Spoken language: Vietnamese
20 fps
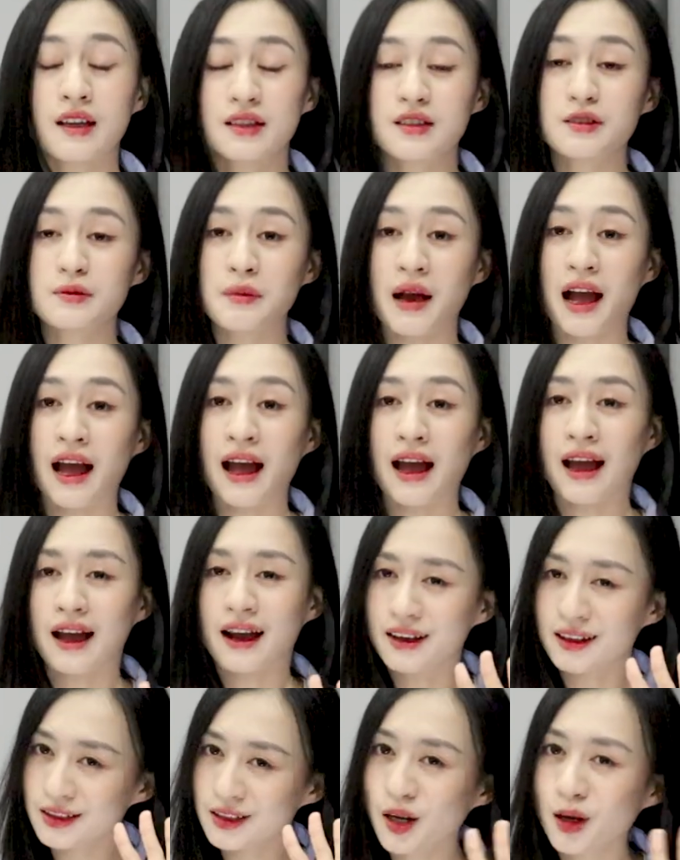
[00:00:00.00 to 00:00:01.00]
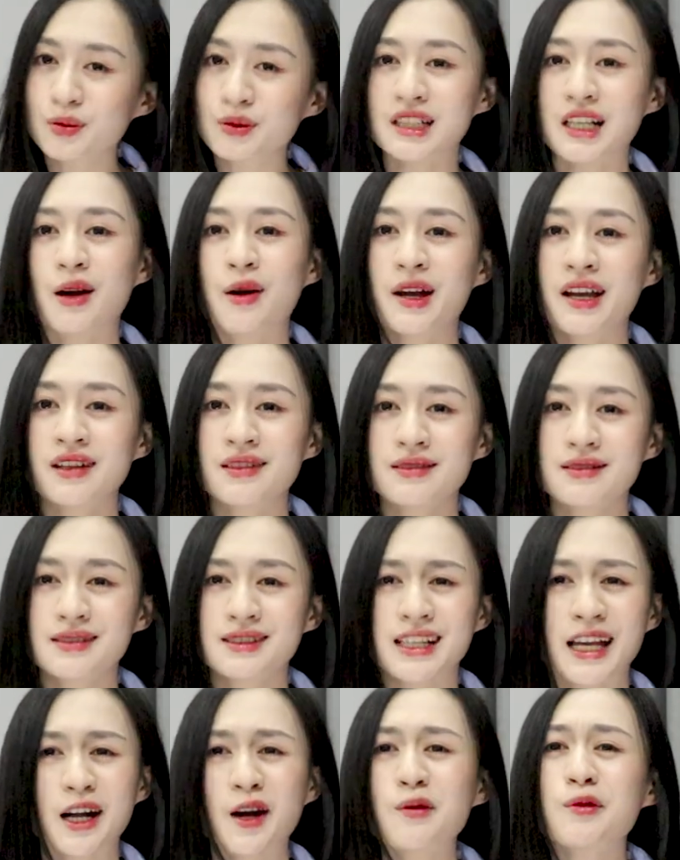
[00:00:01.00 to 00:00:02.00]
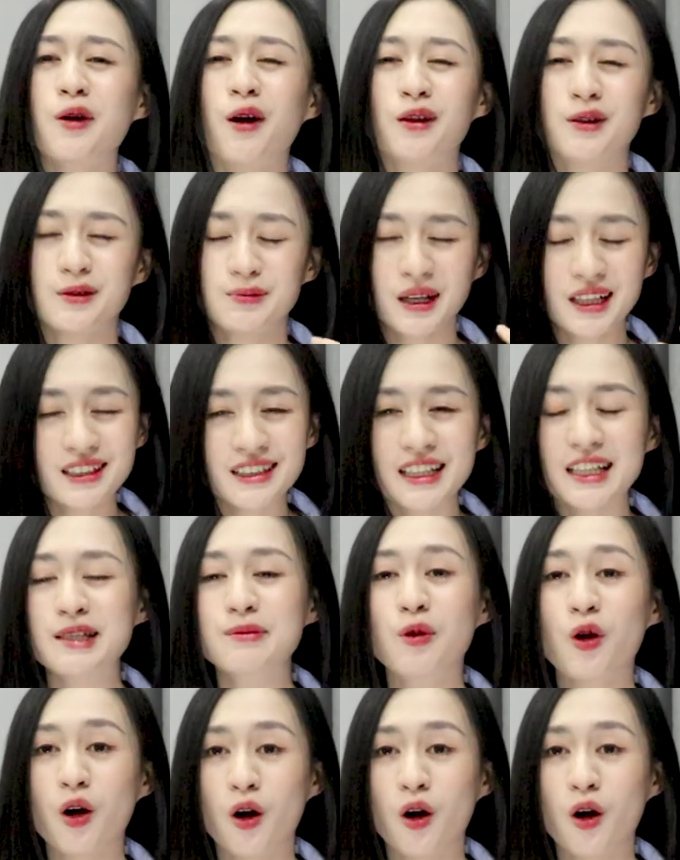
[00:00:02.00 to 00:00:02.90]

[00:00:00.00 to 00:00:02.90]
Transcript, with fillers: Nhưng mà không sao hết, sẽ không còn bất kỳ một